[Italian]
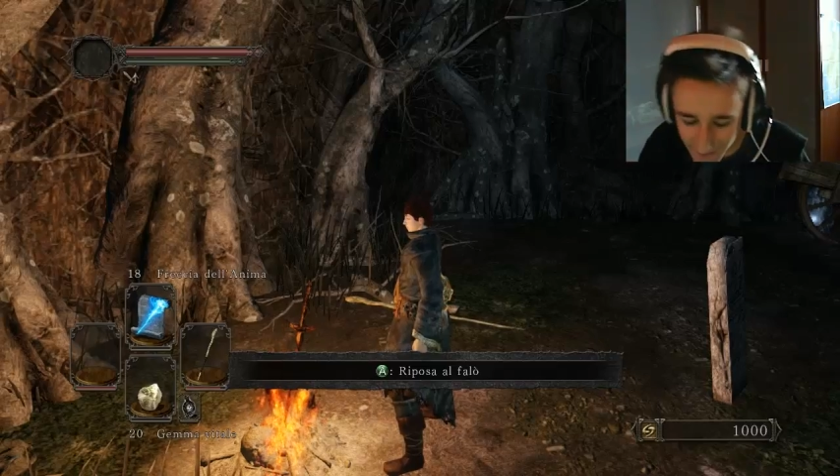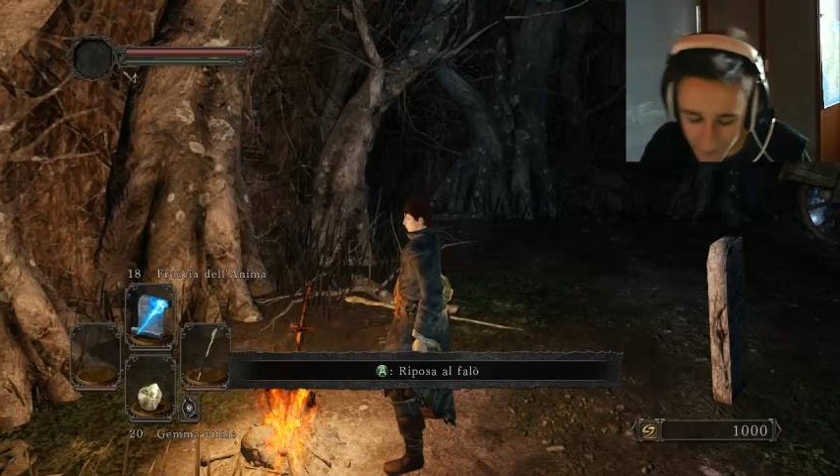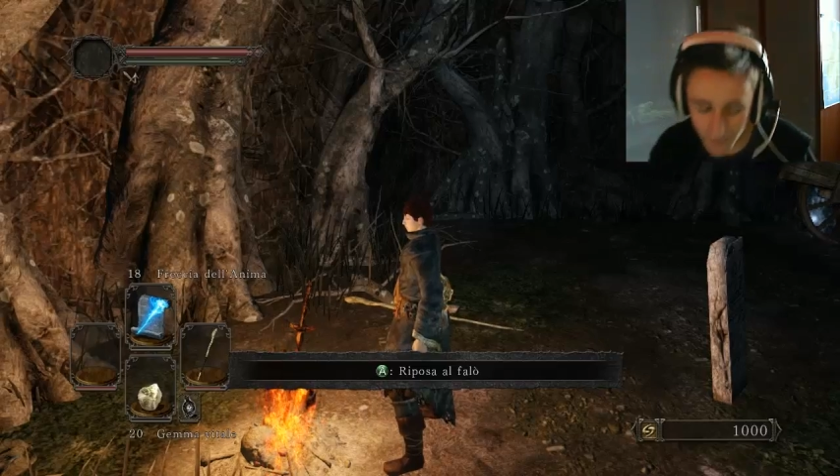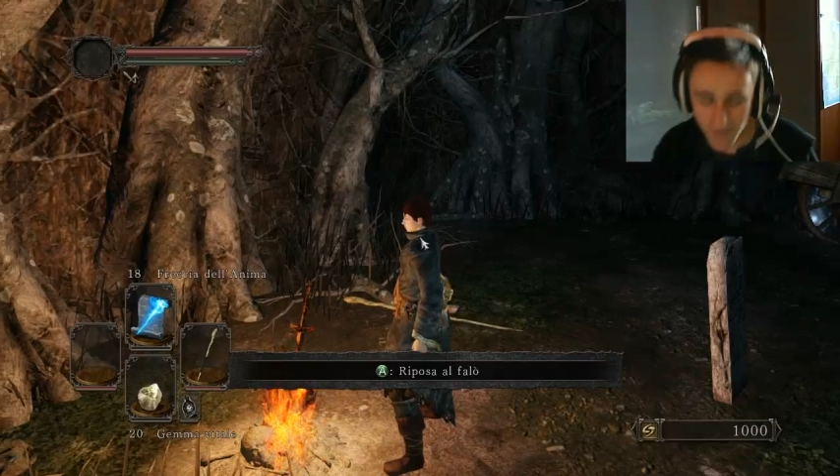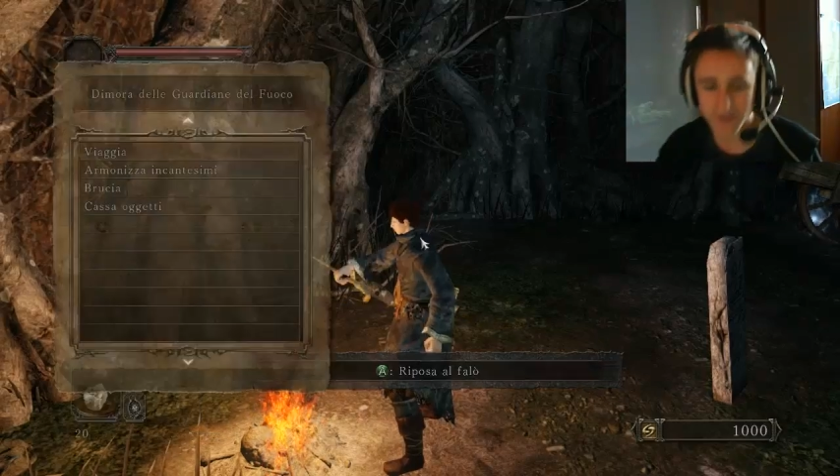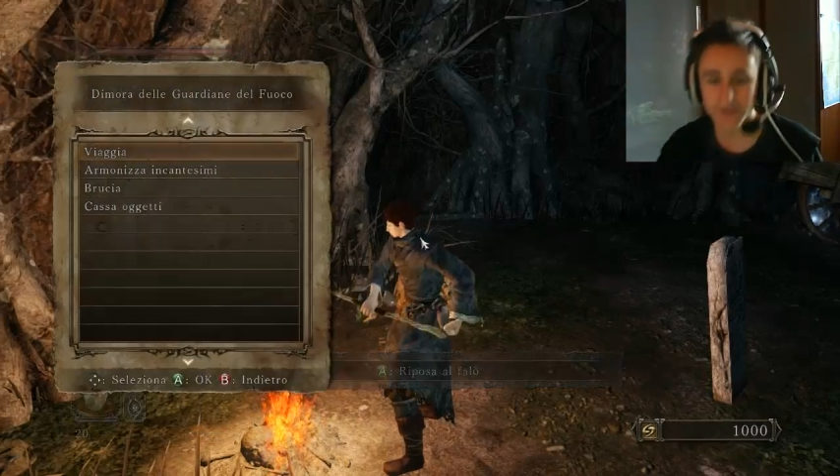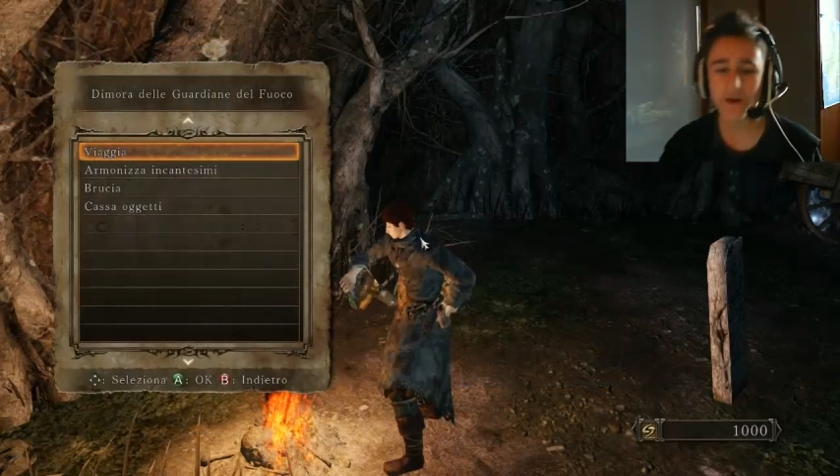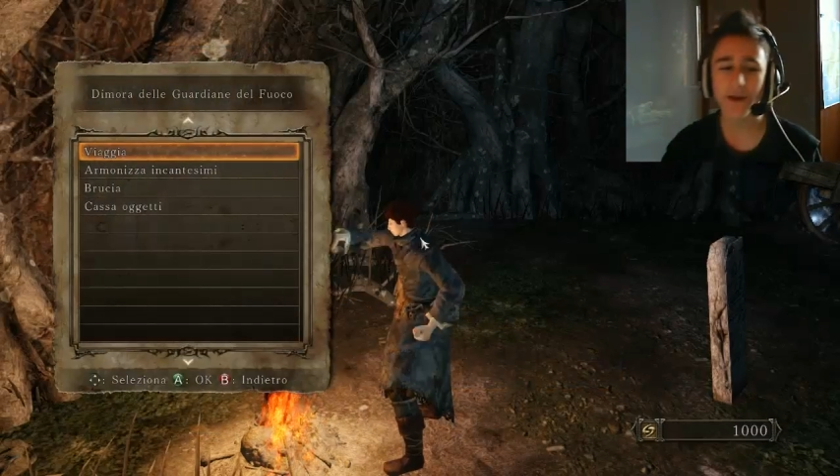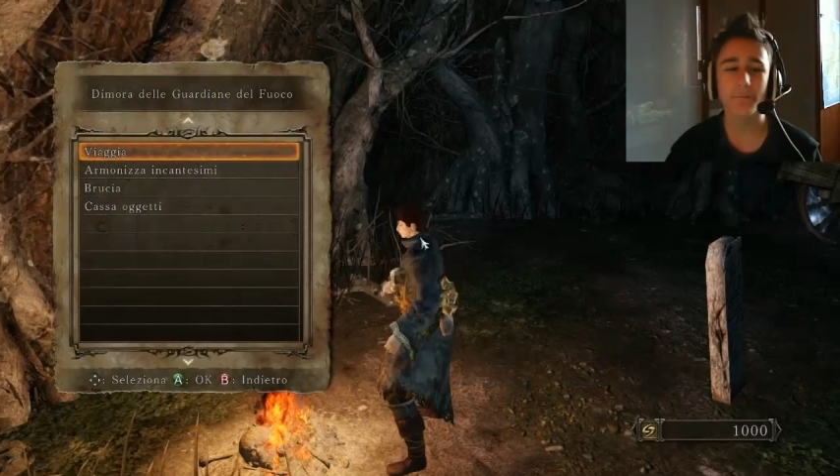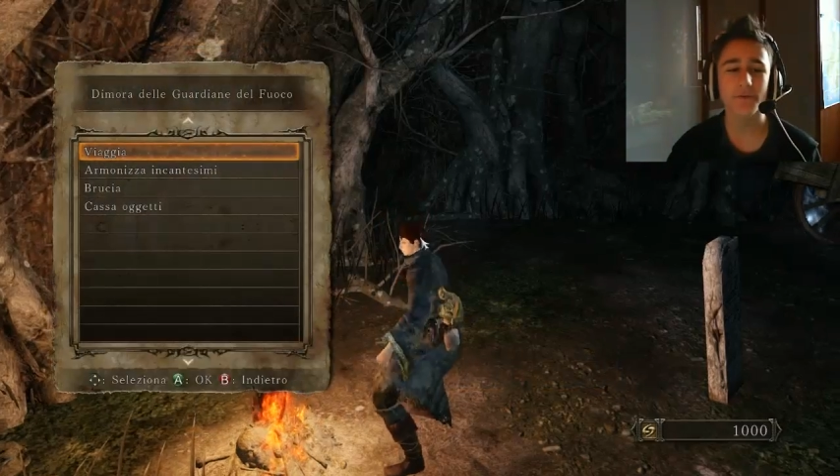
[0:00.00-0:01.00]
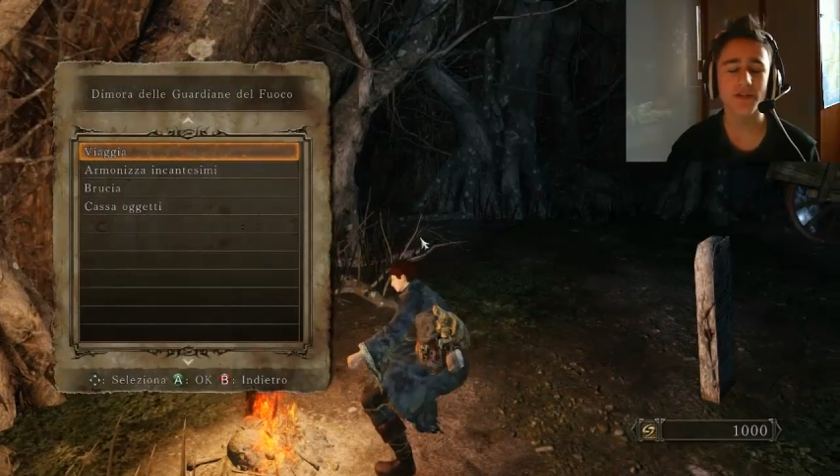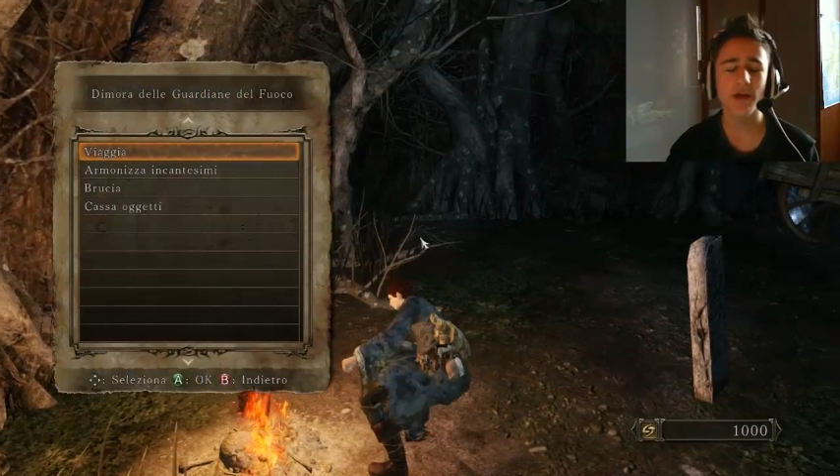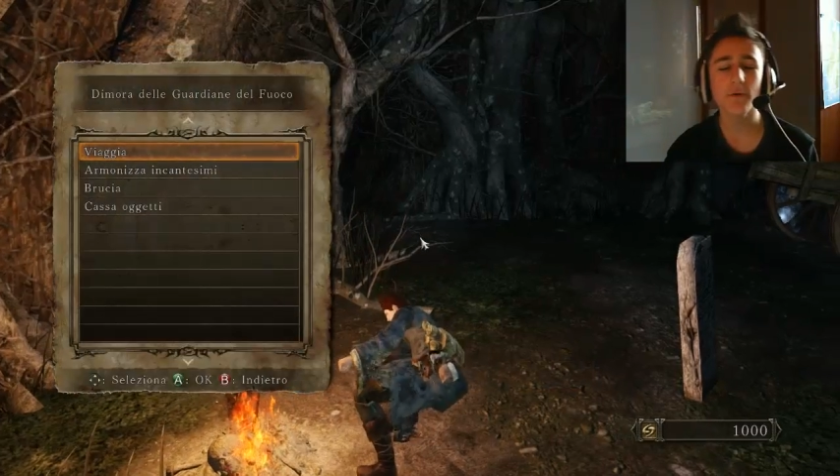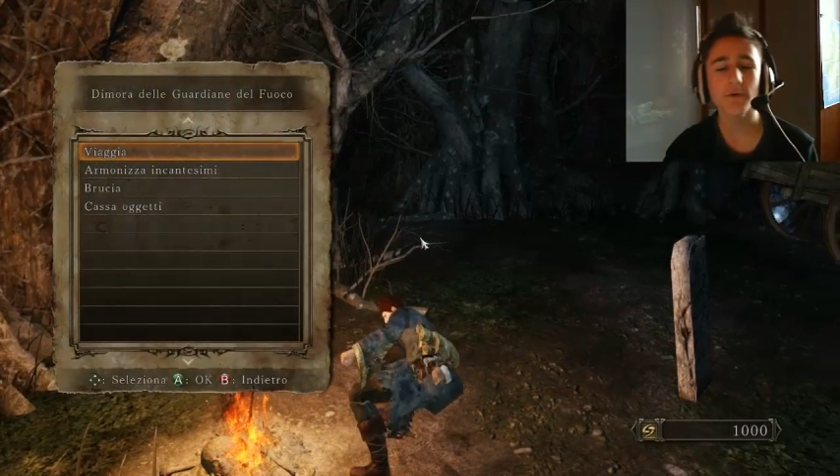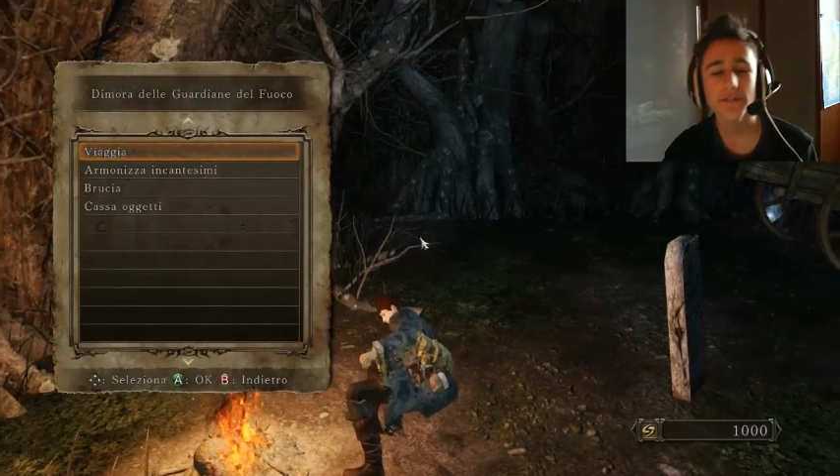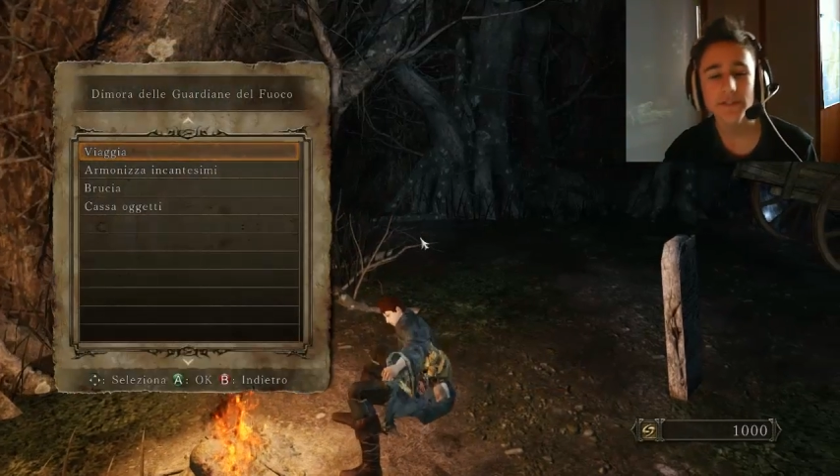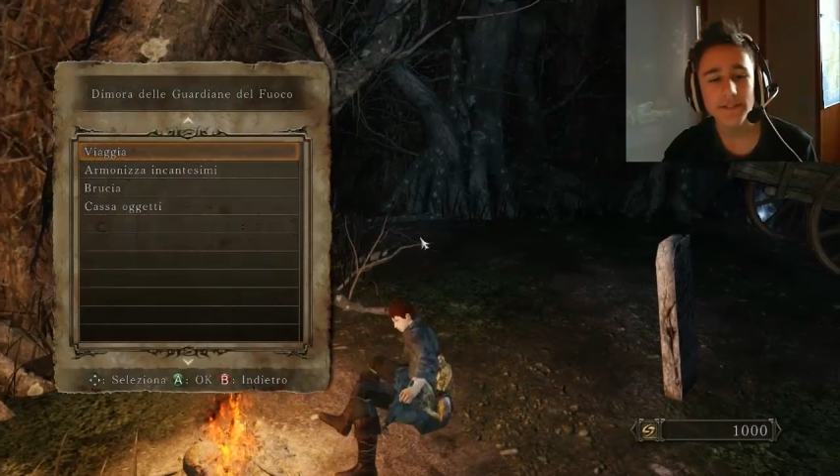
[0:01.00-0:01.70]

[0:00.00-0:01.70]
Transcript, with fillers: andiamo avanti, va, riposiamo.